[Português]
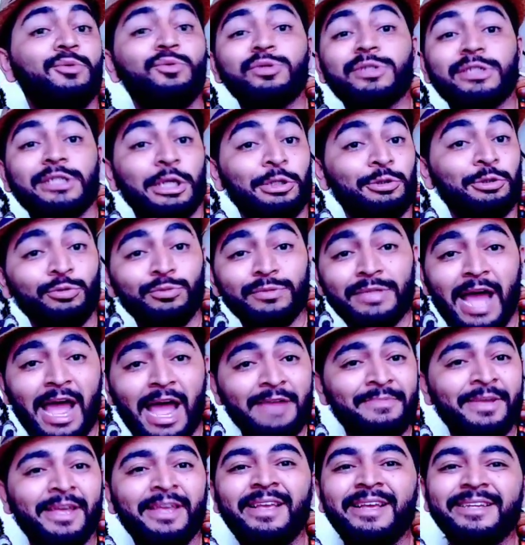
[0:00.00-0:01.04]
o santo
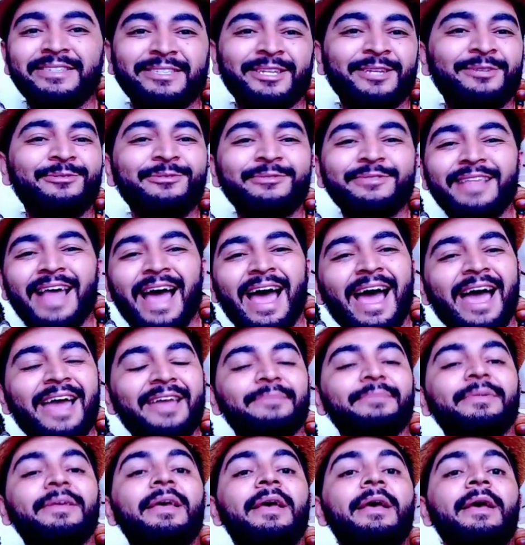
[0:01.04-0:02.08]
daime aí é santo
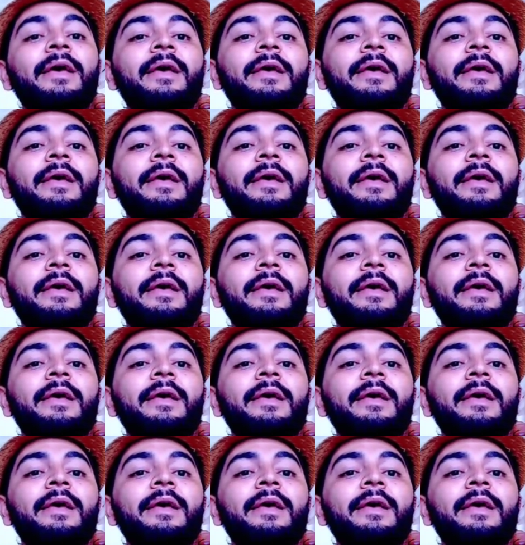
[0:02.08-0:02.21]
daime.